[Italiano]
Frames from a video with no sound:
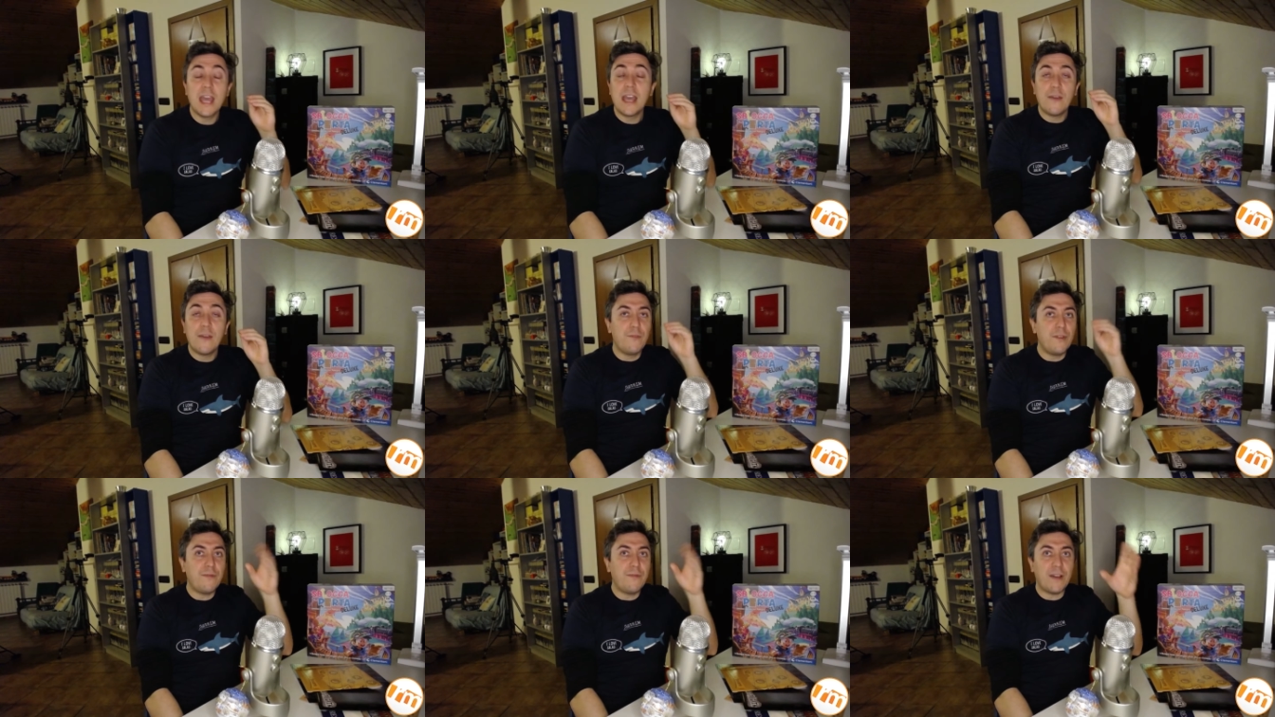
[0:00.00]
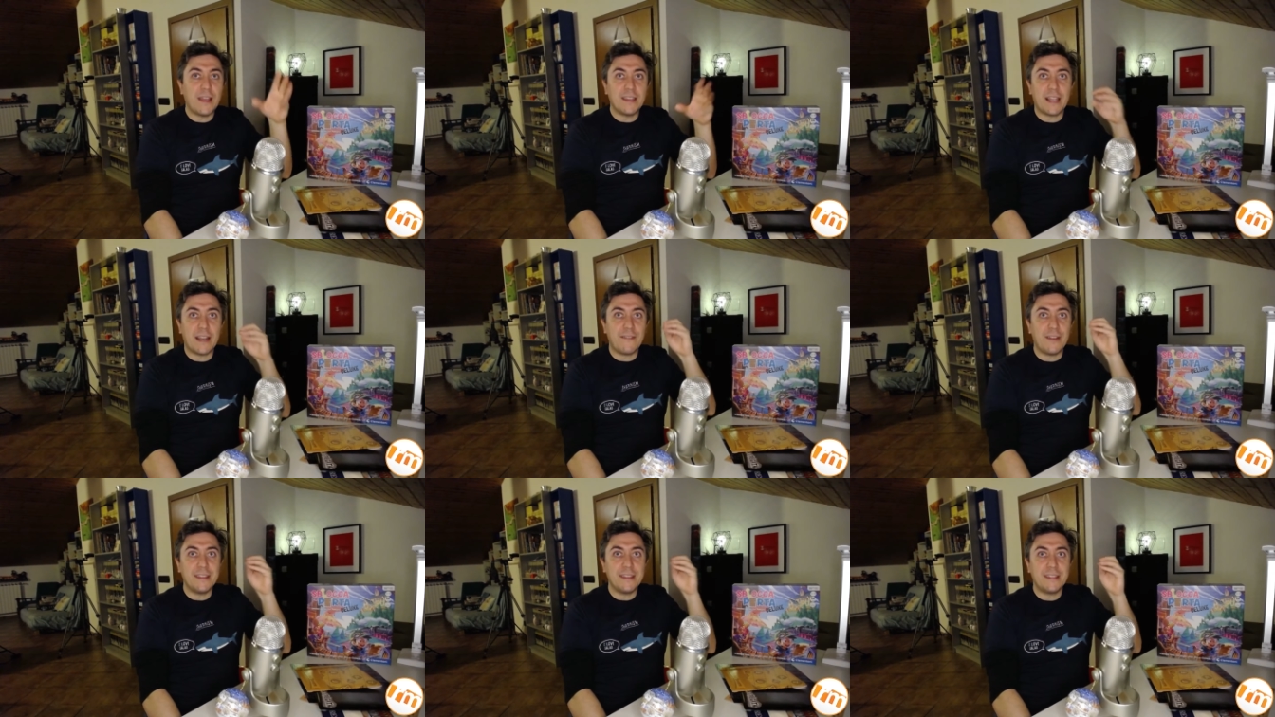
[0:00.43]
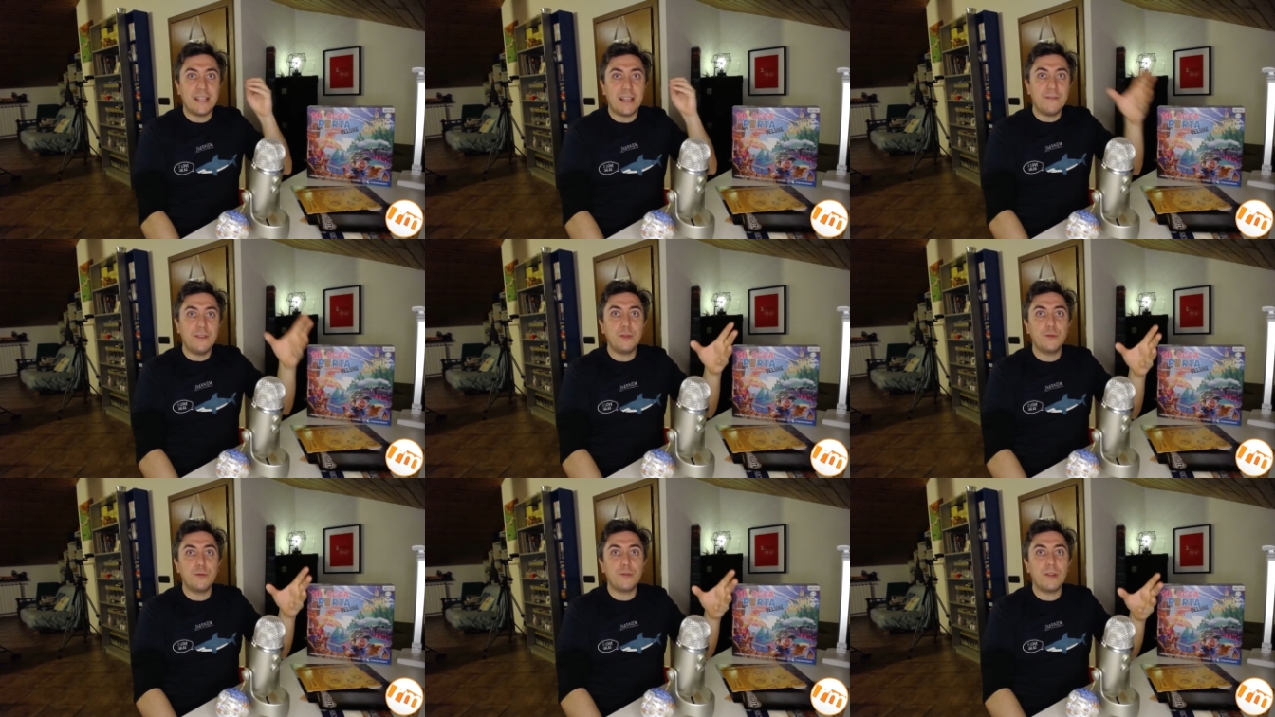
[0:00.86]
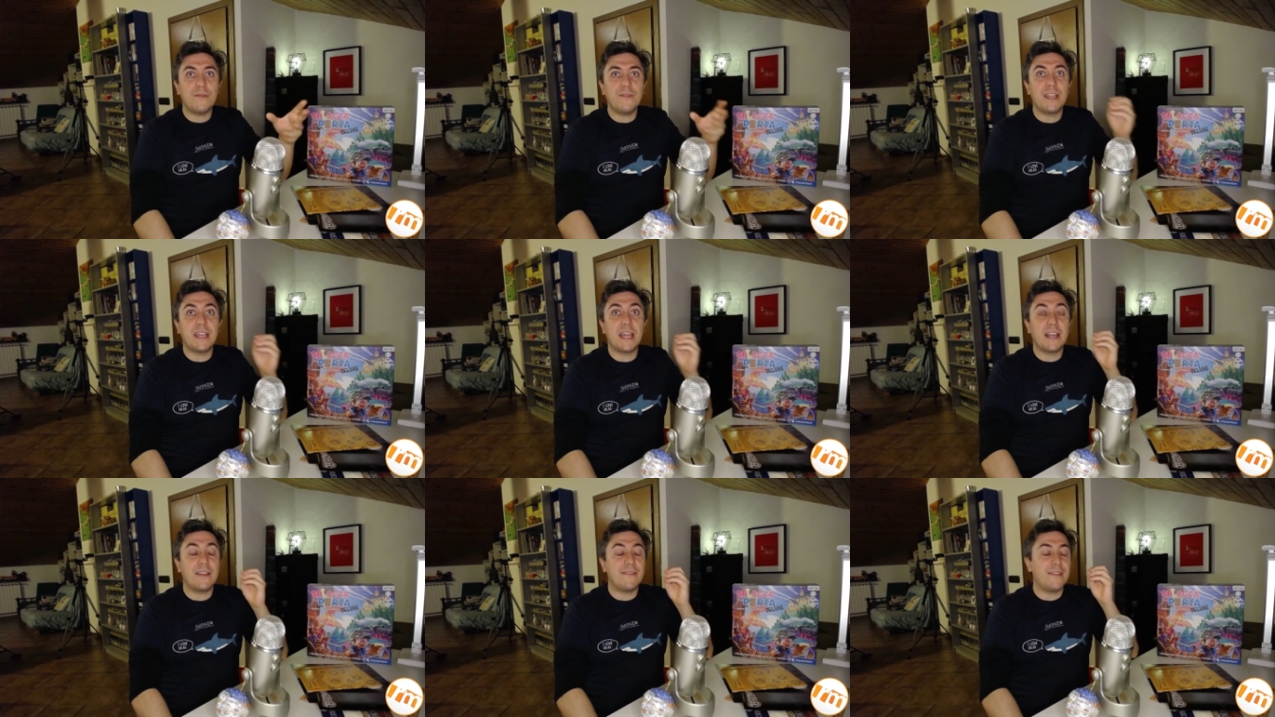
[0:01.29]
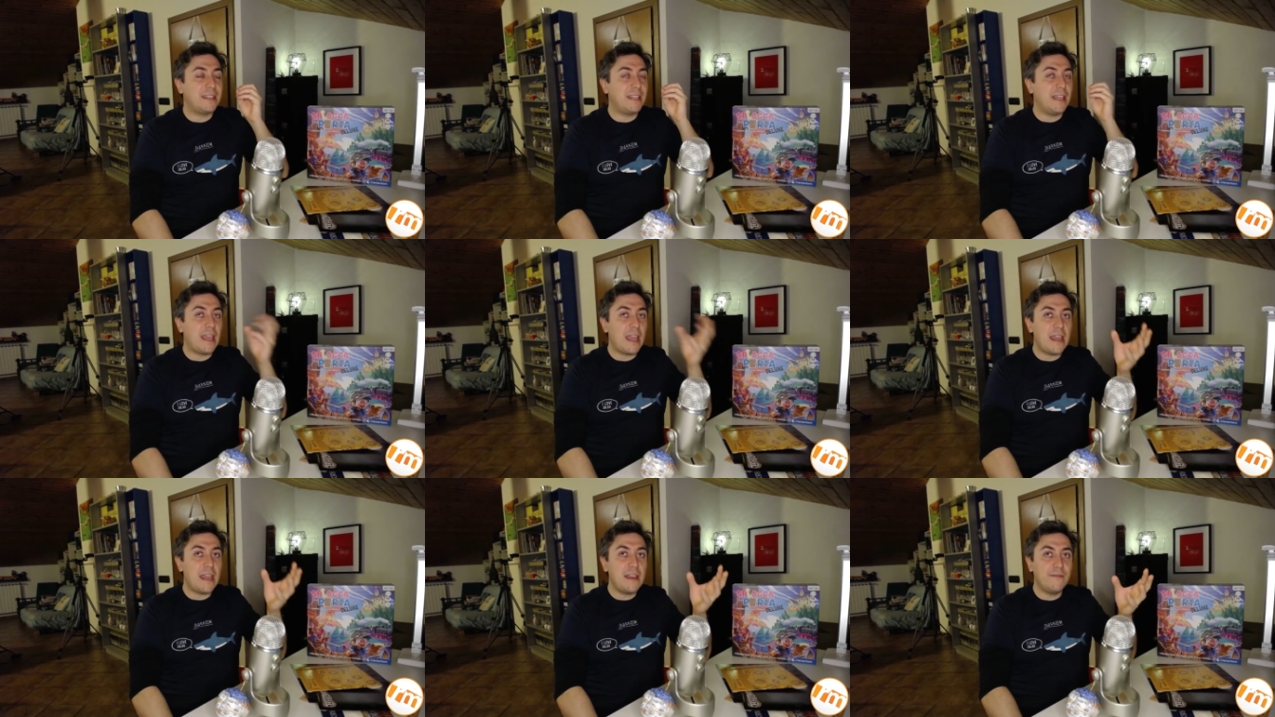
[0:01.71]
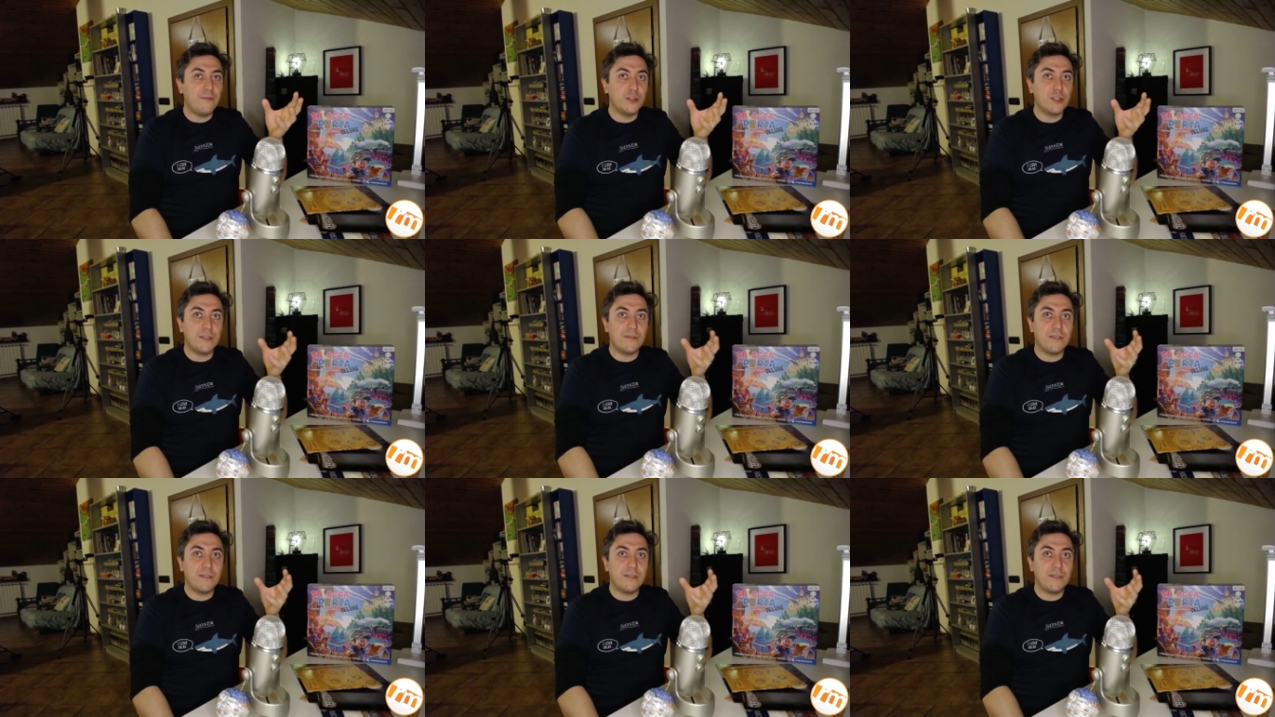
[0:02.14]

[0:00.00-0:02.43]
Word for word: vi fa andare avanti l'avventura finché arrivate in fondo